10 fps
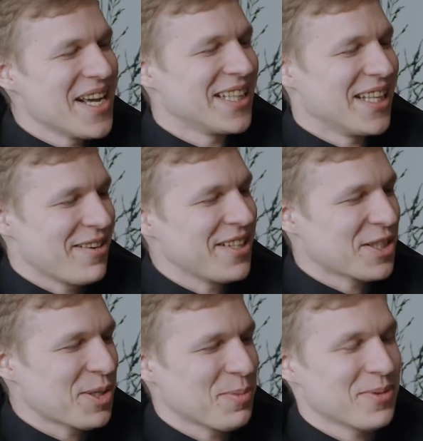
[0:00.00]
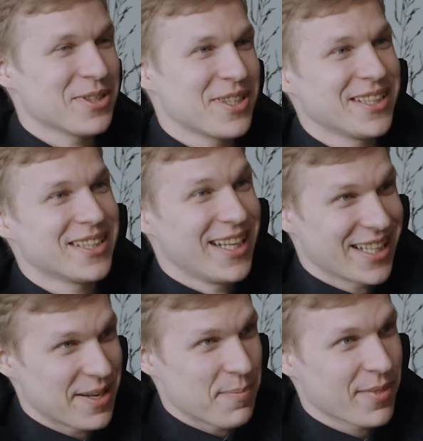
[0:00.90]
Давай начнем
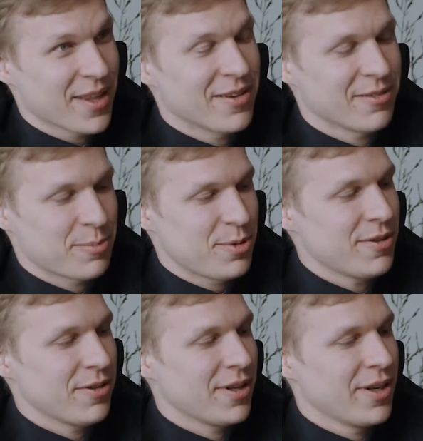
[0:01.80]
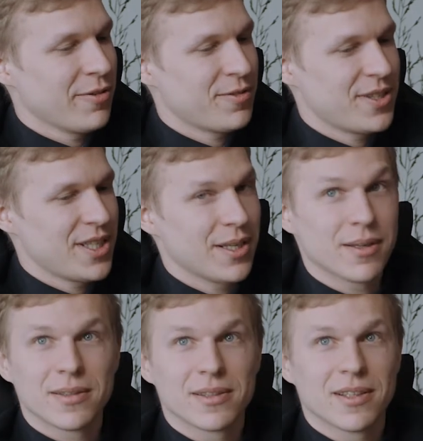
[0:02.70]
издалека. Во-первых,
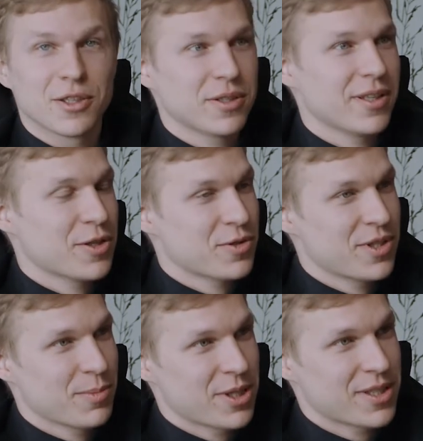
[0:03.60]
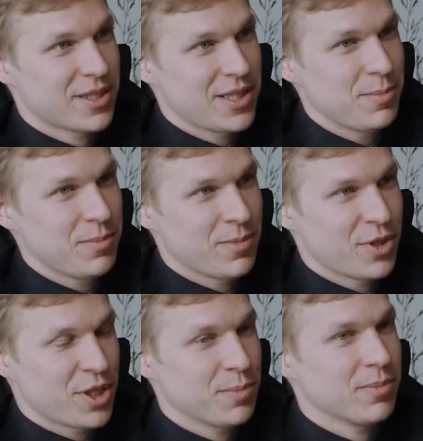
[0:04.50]
все начинают заниматься тем,
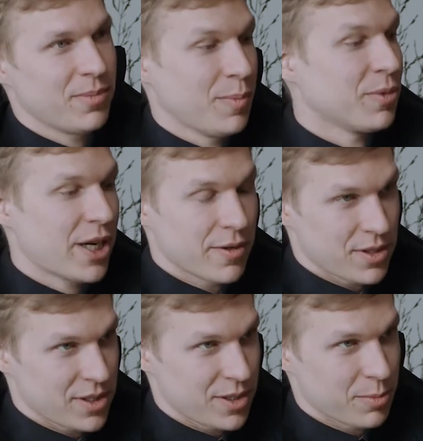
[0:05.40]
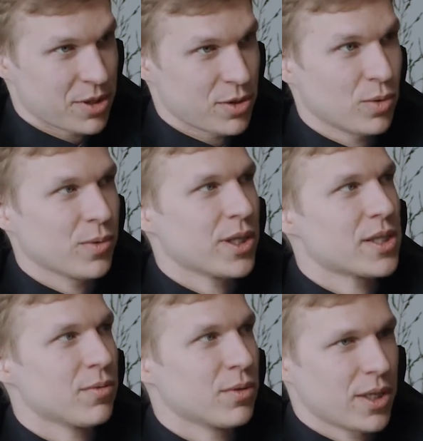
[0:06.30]
чем им нравится заниматься. Ну,
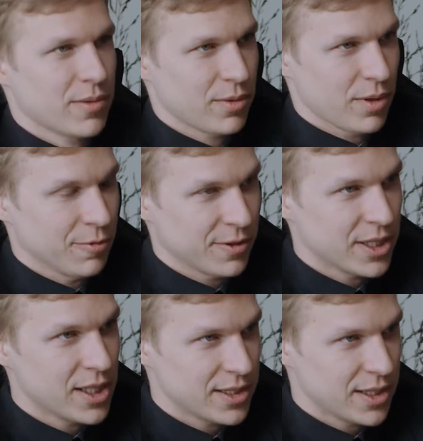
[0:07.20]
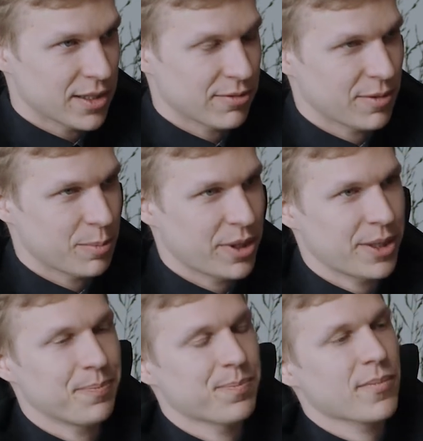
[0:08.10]
если вот так вот в идеализированном
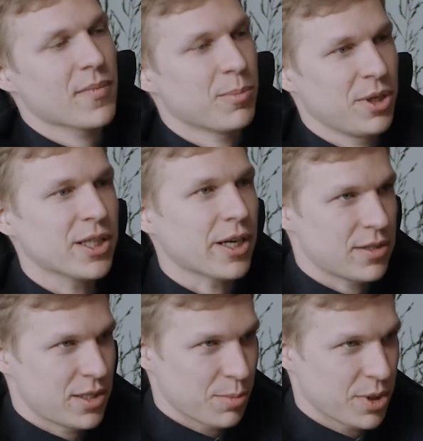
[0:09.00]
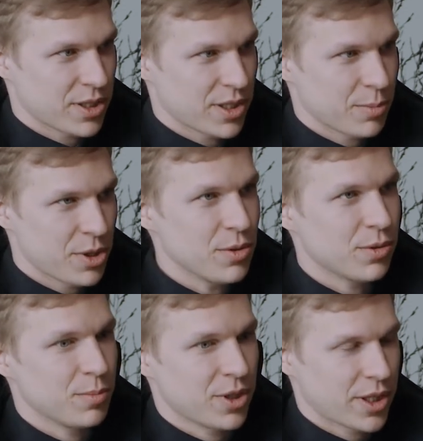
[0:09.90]
мире. Мне нравится, чем я
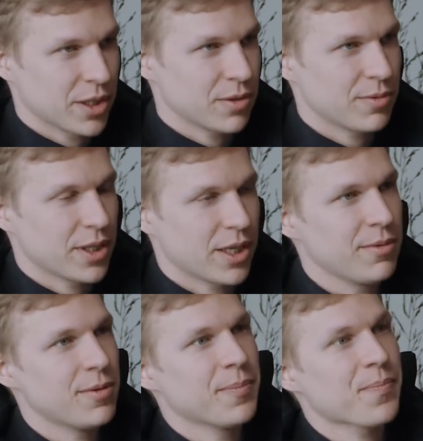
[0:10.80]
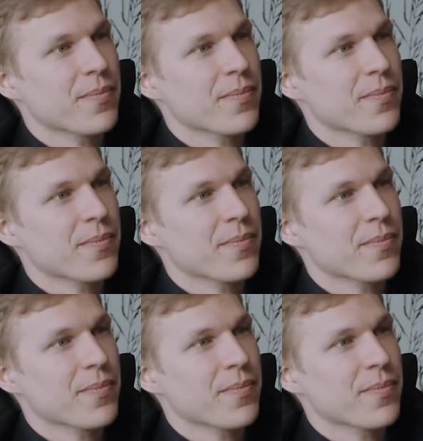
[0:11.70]
занимаюсь, мне нравится фотография.